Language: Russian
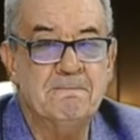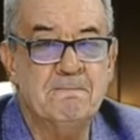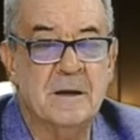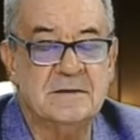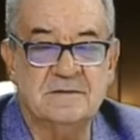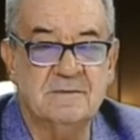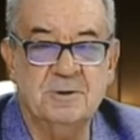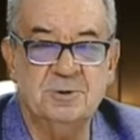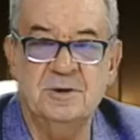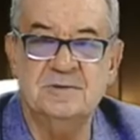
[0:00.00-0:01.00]

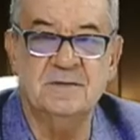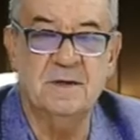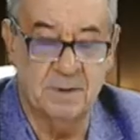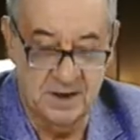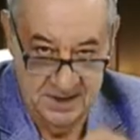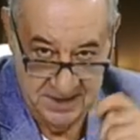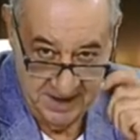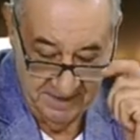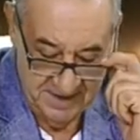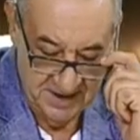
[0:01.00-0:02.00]
отзывающийся на практически
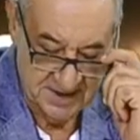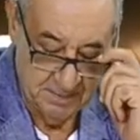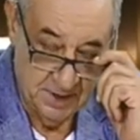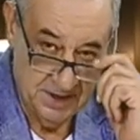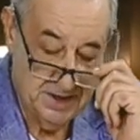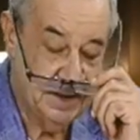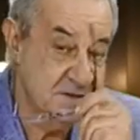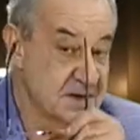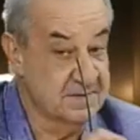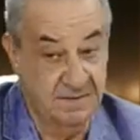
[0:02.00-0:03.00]
все события,
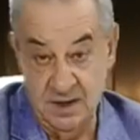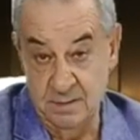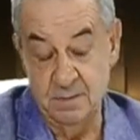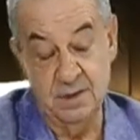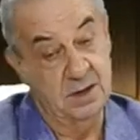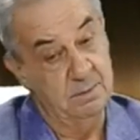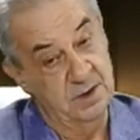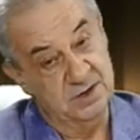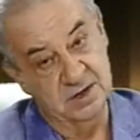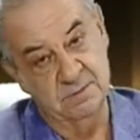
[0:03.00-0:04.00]
со своим
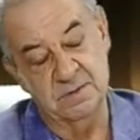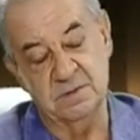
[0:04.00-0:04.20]
необычным,